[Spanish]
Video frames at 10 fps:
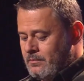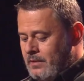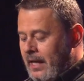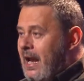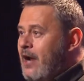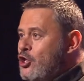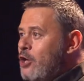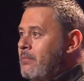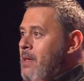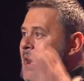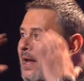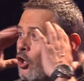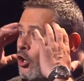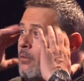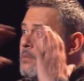Que claro, yo me
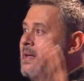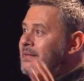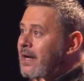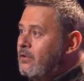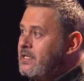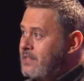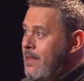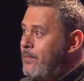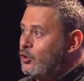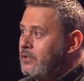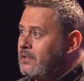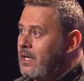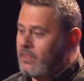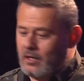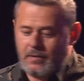imagino cómo inventaron este deporte
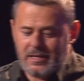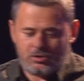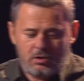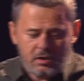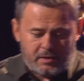tradicional vasco, que